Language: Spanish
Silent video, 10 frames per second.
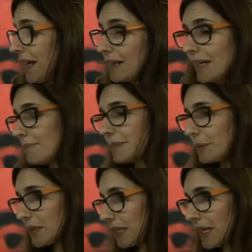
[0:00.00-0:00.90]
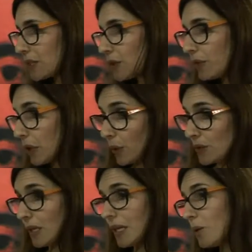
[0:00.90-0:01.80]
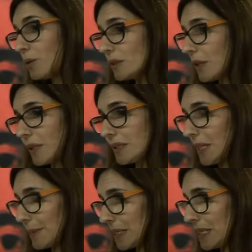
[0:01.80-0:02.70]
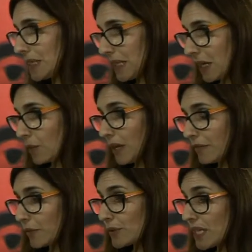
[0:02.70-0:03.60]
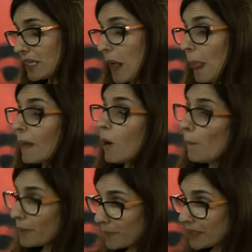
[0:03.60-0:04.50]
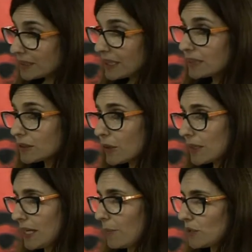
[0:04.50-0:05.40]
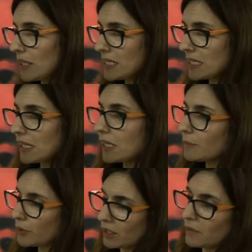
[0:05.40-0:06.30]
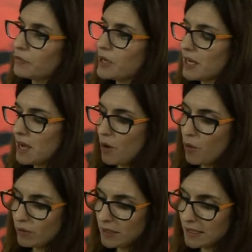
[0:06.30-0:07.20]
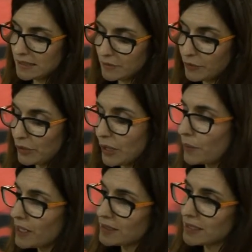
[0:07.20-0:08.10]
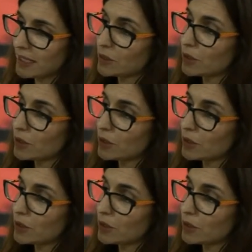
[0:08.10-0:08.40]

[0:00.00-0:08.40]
El gran primer caso fue el juicio a las juntas durante la presidencia de Raúl Alfonsín, un primer decíamos en la charla, porque fue unas, fueron audiencias que